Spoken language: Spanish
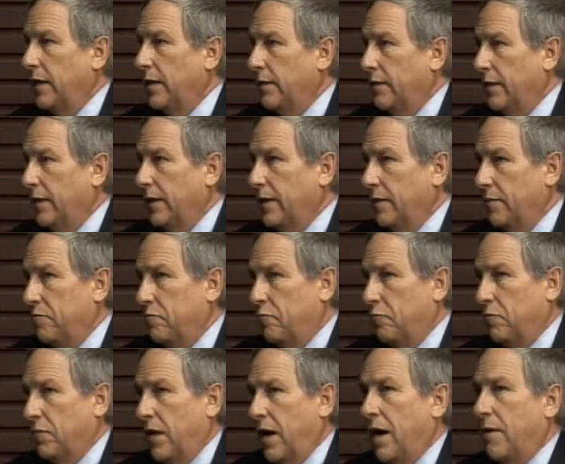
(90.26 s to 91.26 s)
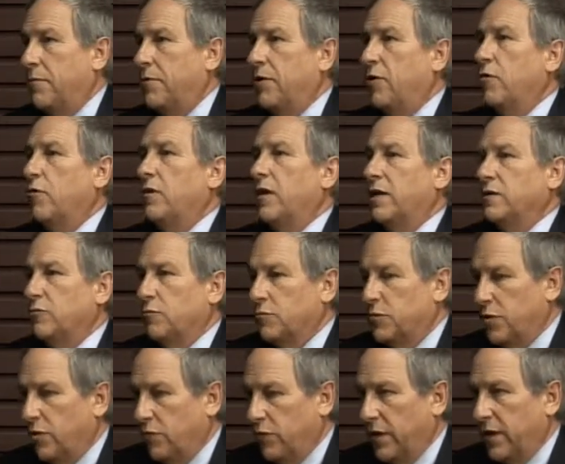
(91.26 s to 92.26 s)
Eh, abrió las
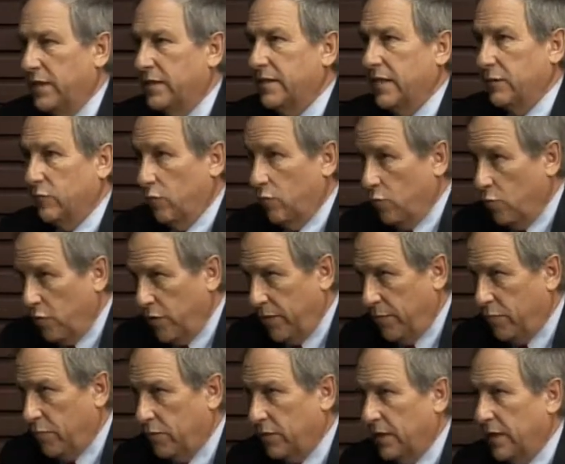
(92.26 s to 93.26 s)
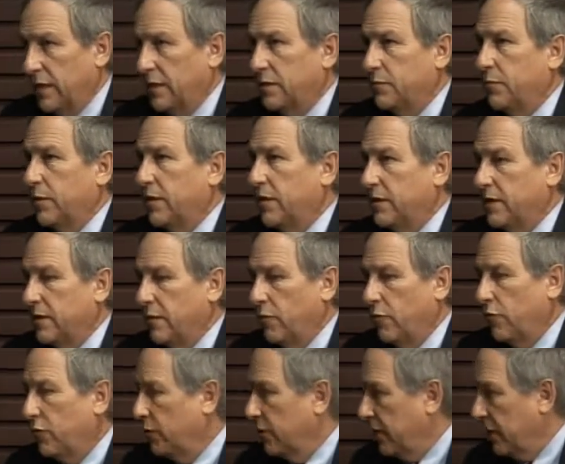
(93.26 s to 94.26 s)
opciones que son muy importantes para el
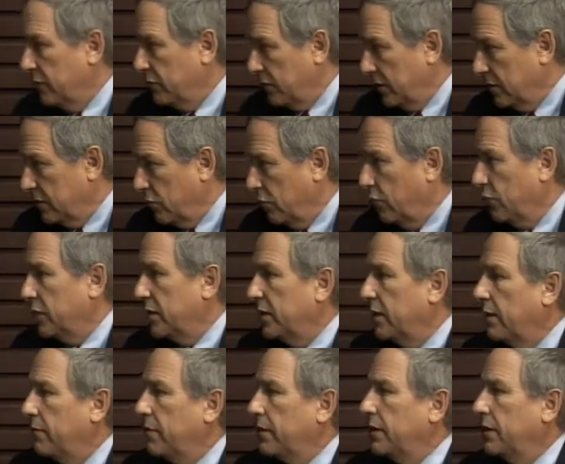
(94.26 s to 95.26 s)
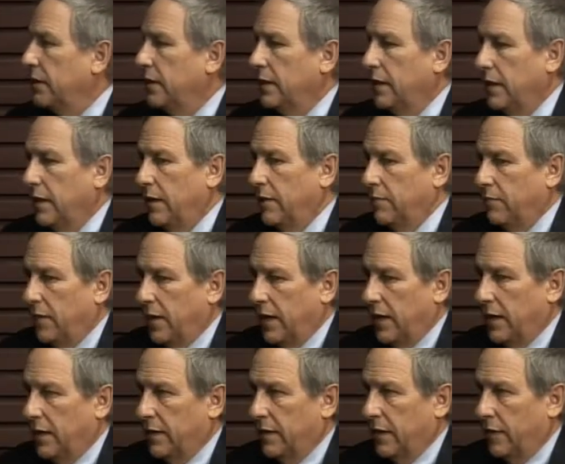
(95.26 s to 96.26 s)
desarrollo, ya ustedes lo comentaban,
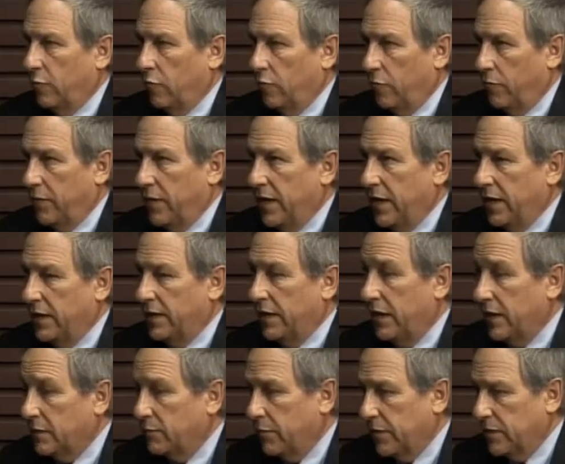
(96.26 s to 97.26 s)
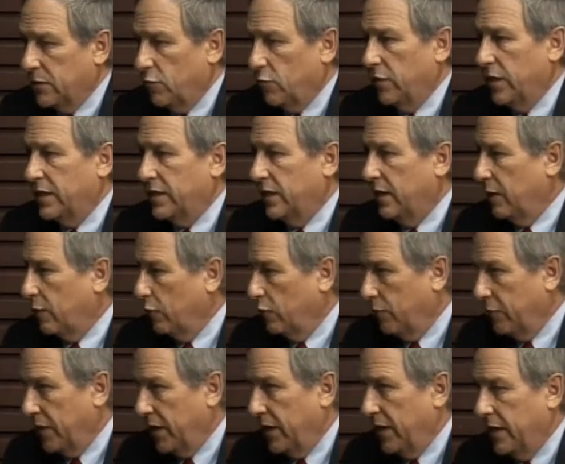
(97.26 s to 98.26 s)
para la economía de las personas y la
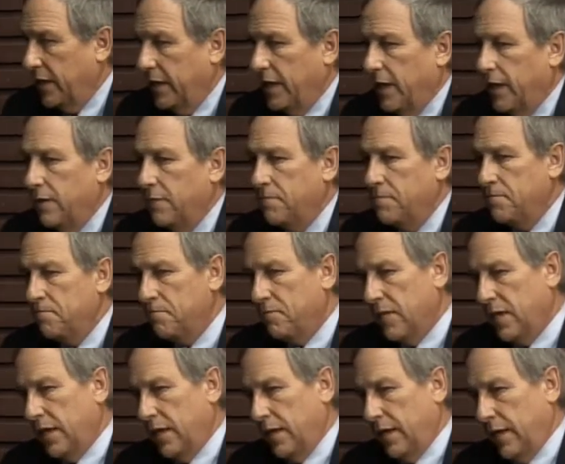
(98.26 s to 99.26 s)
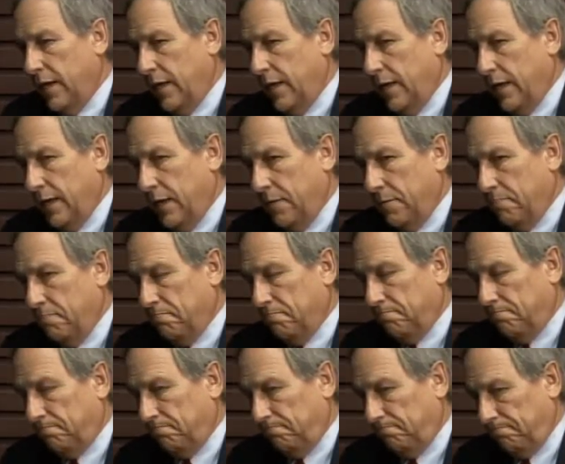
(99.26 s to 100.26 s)
economía en general. Em,
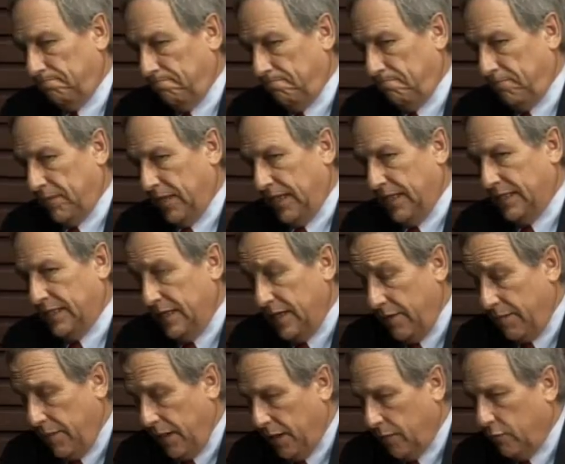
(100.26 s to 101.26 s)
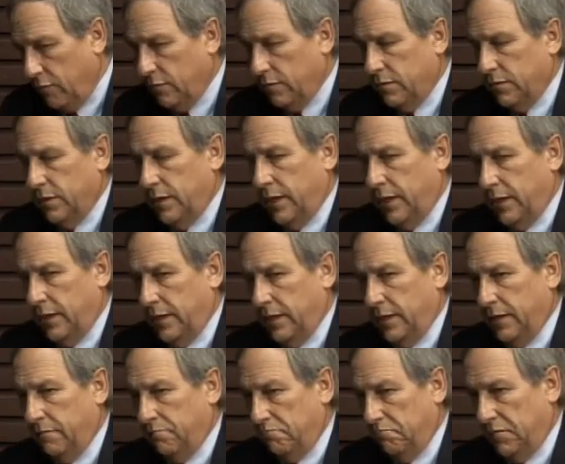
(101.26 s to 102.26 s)
y sin embargo,
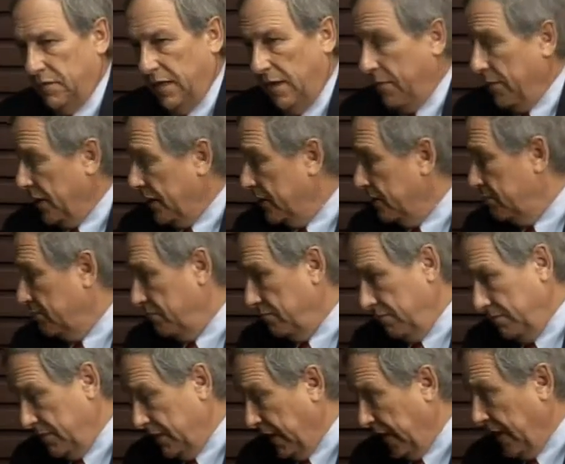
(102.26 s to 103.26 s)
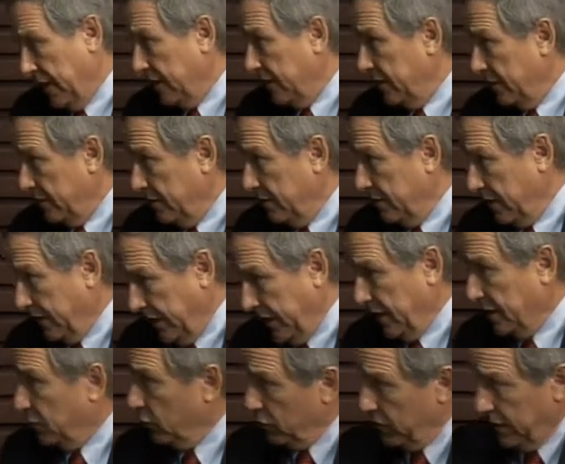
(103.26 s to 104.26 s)
eh, también traen
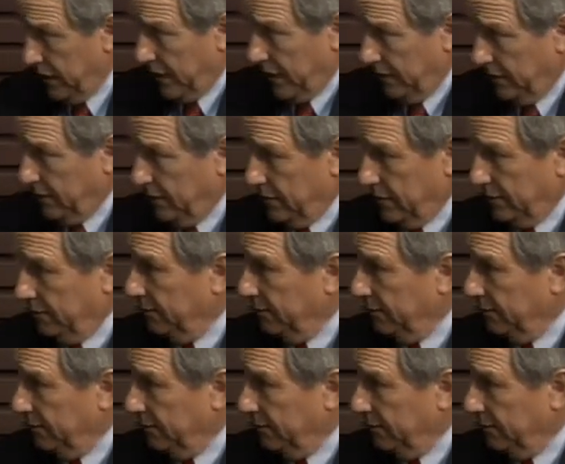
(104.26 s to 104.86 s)
riesgos inherentes.